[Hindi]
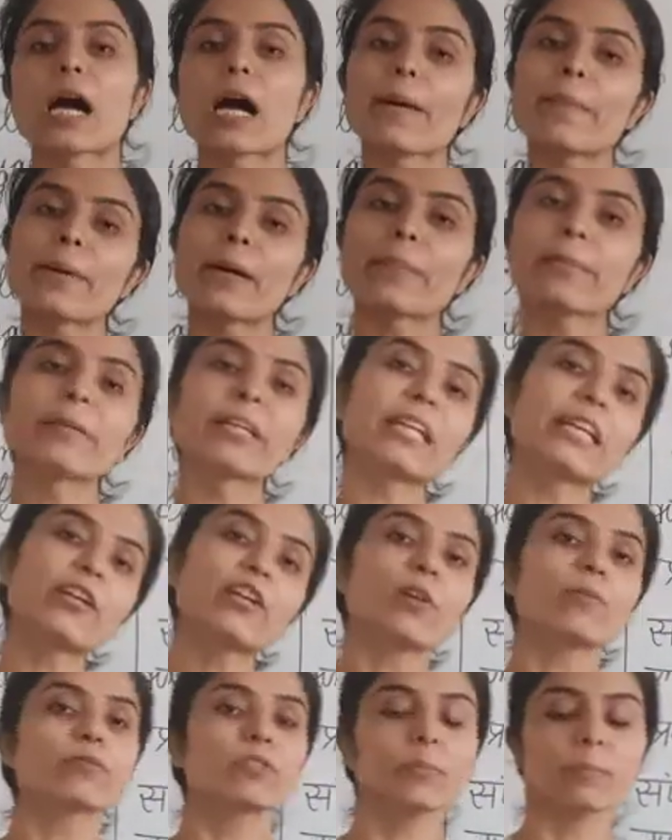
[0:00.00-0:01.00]
अब हम डिलीट
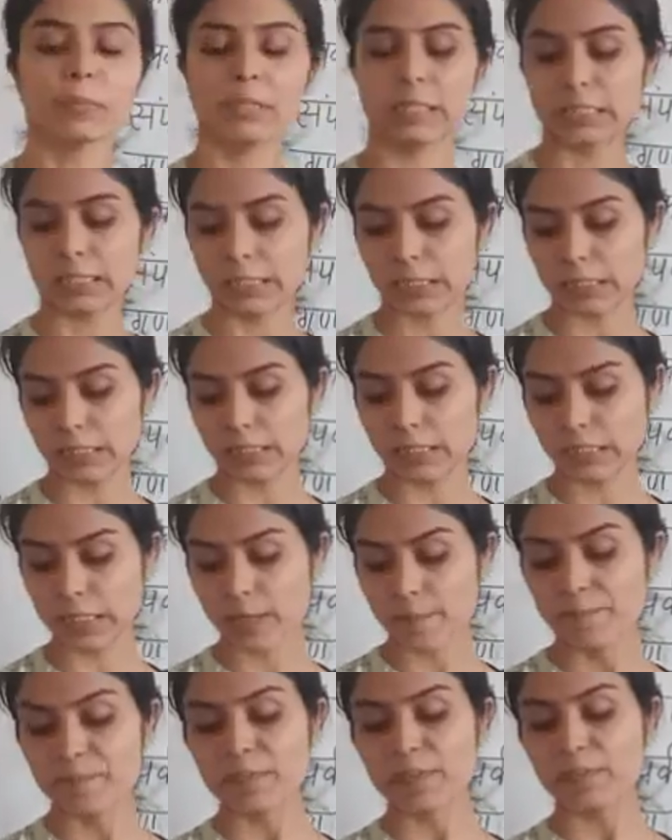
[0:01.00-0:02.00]
ऑप्शन पे क्लिक करेंगे
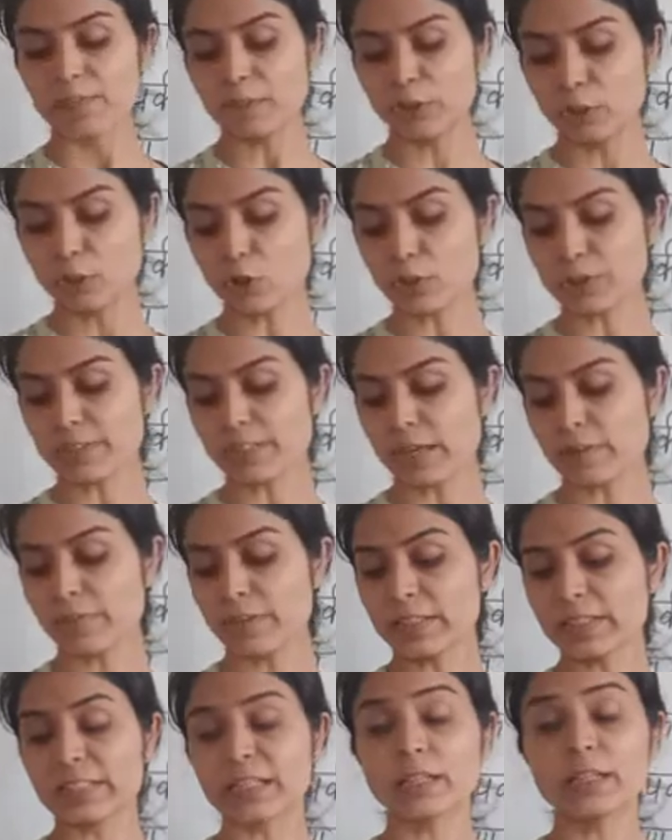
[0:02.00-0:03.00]
विंडोज
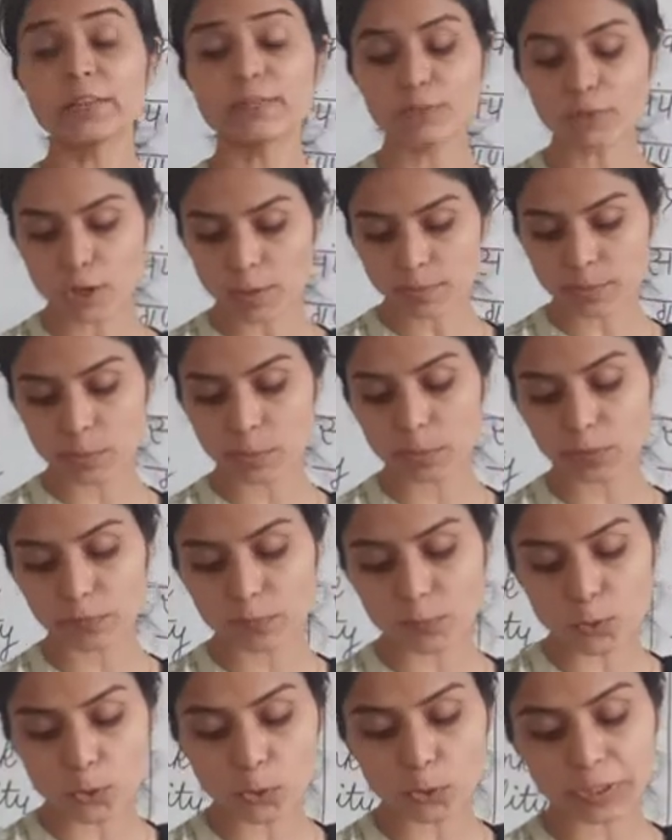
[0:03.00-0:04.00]
सेवन कन्फर्म्स
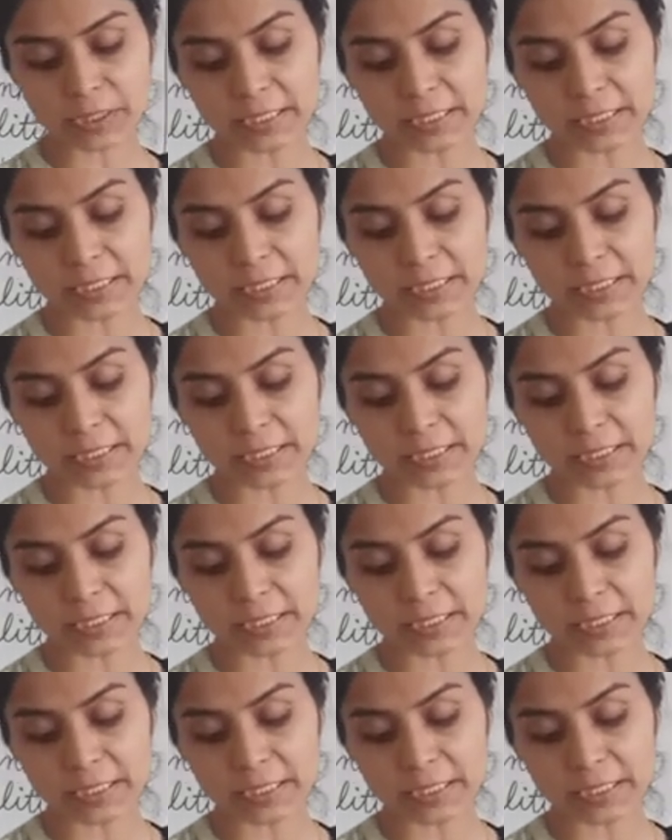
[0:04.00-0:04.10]
बिफोर